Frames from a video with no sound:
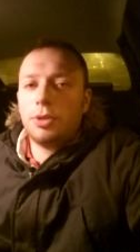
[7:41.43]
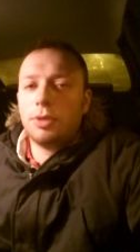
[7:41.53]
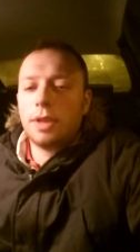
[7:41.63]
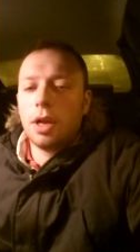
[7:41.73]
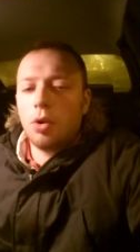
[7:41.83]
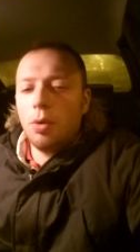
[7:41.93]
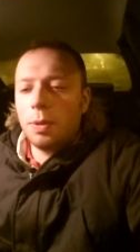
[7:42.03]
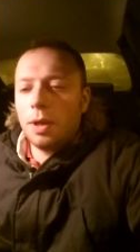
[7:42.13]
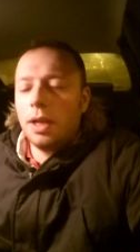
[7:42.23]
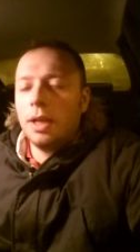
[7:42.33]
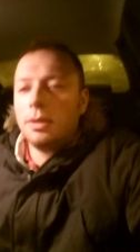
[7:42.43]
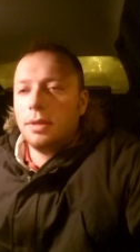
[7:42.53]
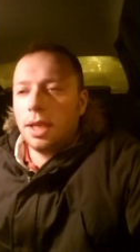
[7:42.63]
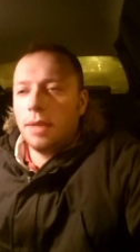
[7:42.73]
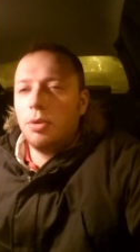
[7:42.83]
То есть коробка
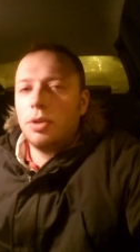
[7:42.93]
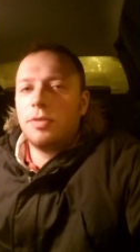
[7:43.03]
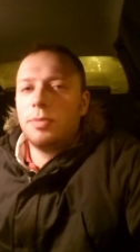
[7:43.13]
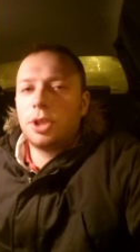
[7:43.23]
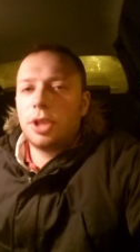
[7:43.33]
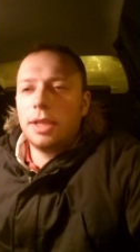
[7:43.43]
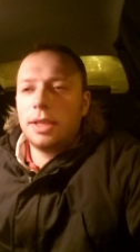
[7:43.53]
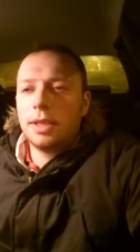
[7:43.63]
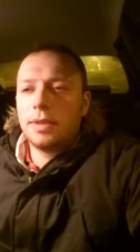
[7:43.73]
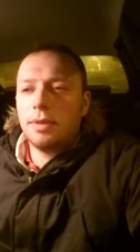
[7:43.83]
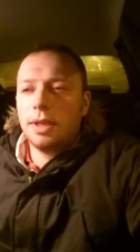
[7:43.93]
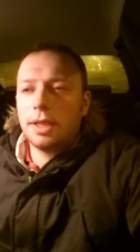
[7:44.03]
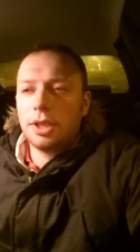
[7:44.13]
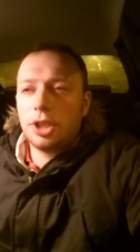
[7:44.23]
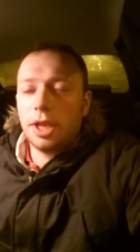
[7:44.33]
требует вмешательства и
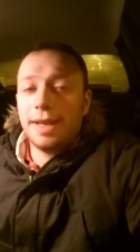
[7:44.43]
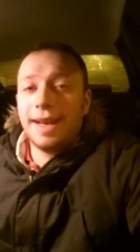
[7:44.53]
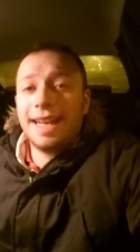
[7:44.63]
решения.